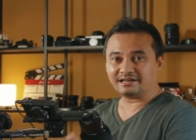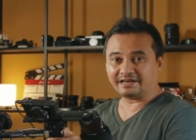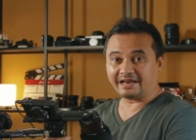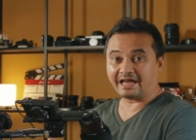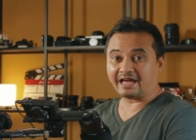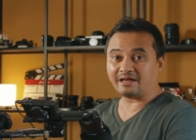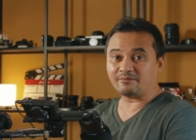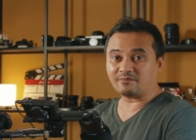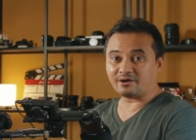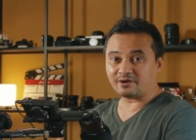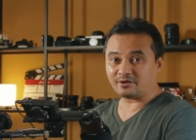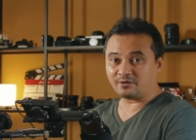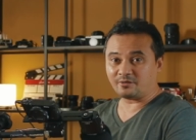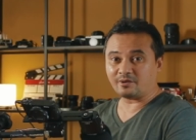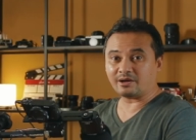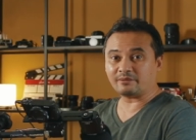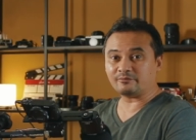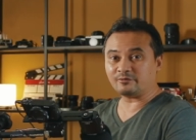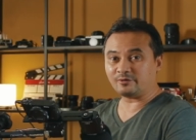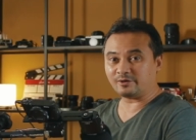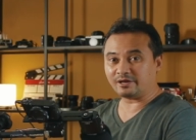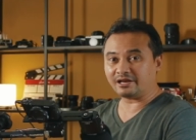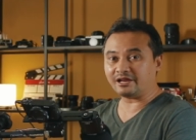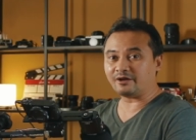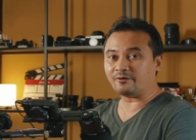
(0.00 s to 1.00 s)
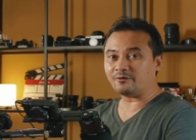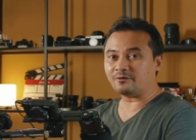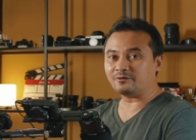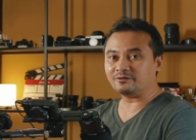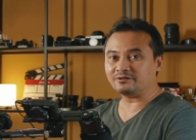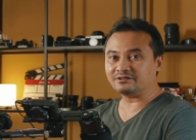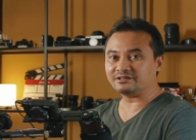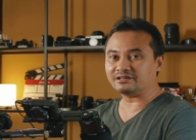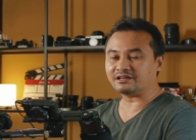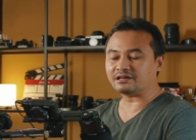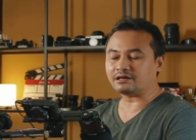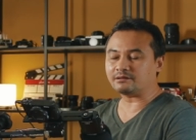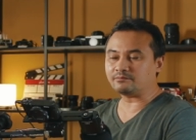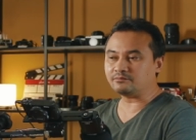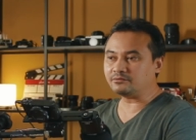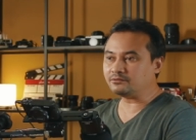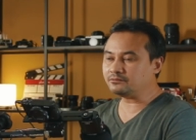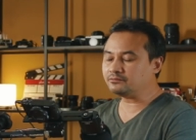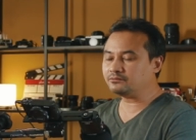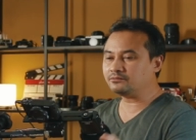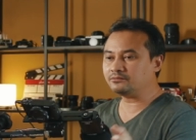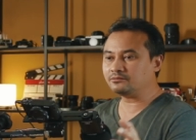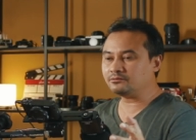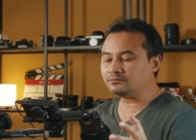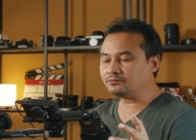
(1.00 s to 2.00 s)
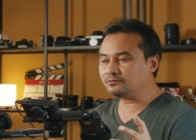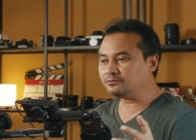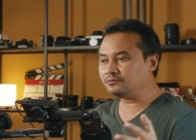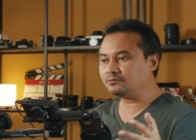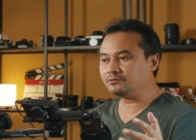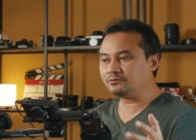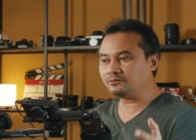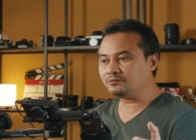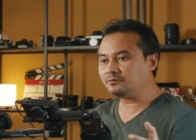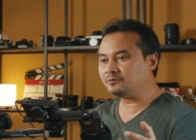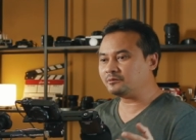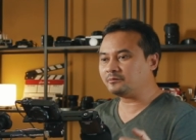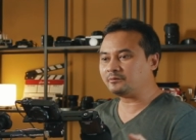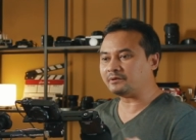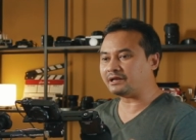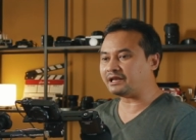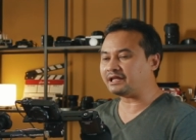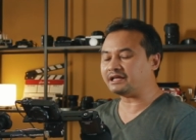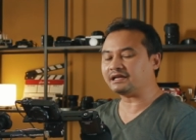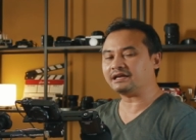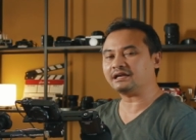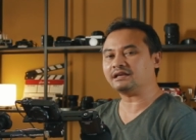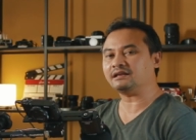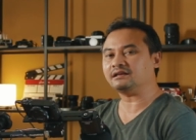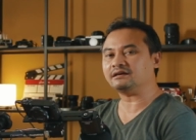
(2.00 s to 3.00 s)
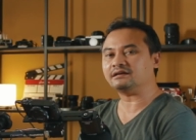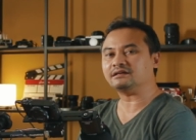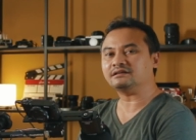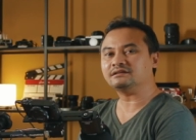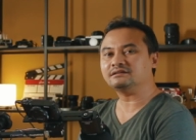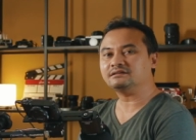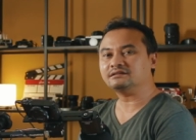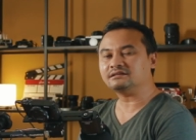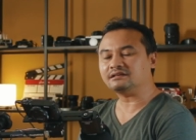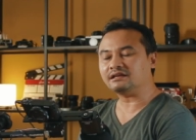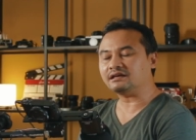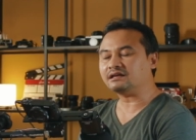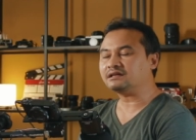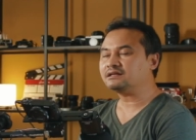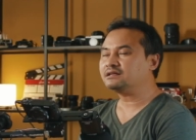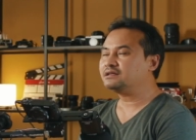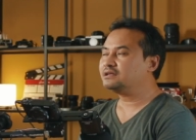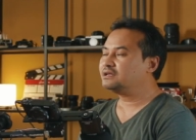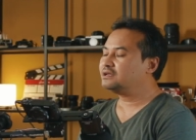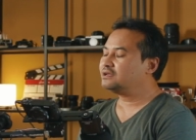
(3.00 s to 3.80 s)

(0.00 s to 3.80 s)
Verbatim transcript: ได้มาด้วยความรวดเร็วนะครับปุ๊บอะไรอย่างนั้นเลยนะ